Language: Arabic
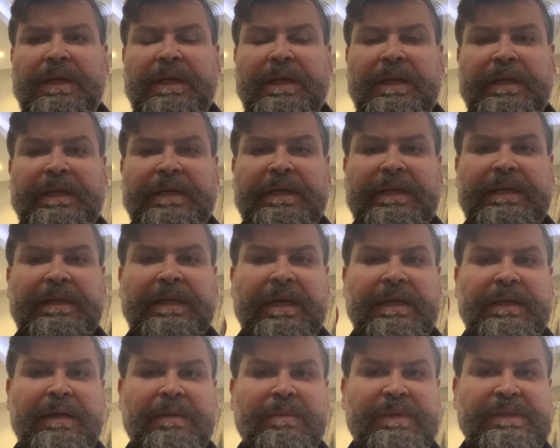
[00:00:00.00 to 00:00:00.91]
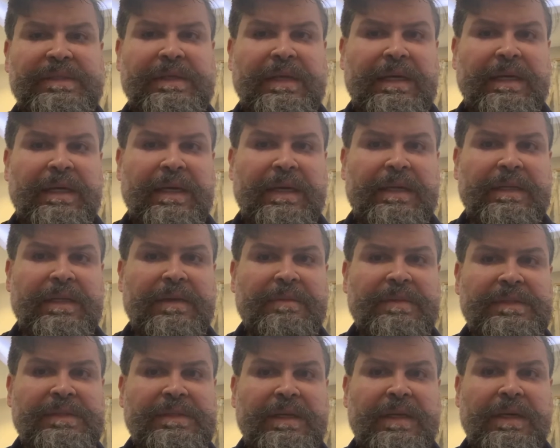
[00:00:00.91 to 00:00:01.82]
حكيت عن البصل هذا
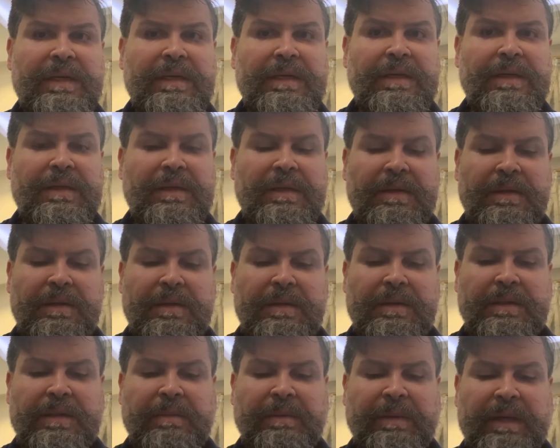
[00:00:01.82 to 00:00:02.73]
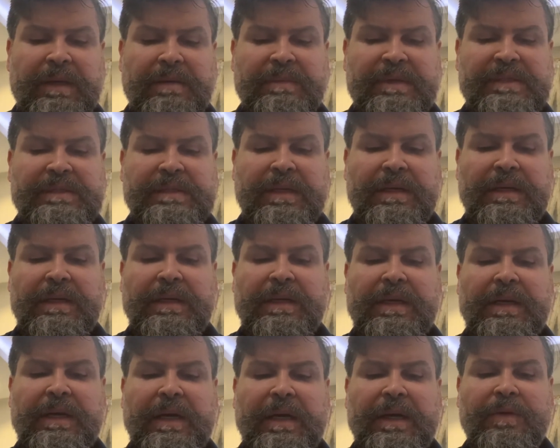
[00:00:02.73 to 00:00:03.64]
البصل آه، طبعا البصل
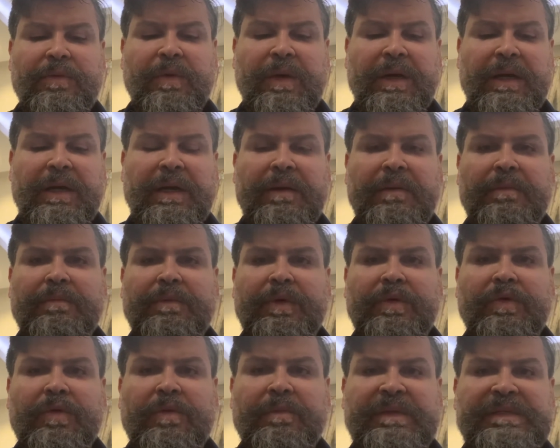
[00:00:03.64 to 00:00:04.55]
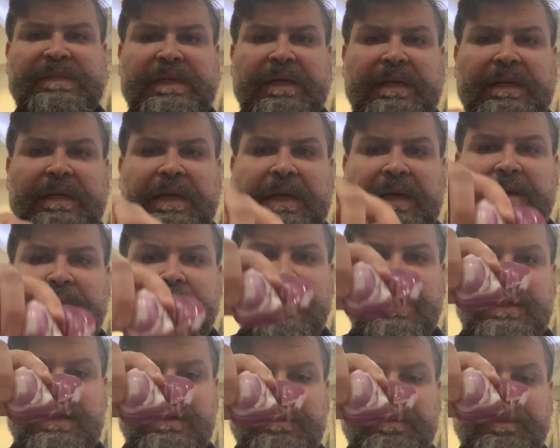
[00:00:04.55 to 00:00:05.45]
آه، أنواع منه البصل
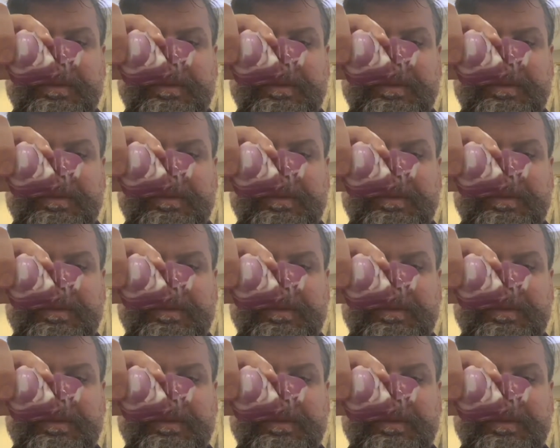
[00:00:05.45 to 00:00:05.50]
الأحمر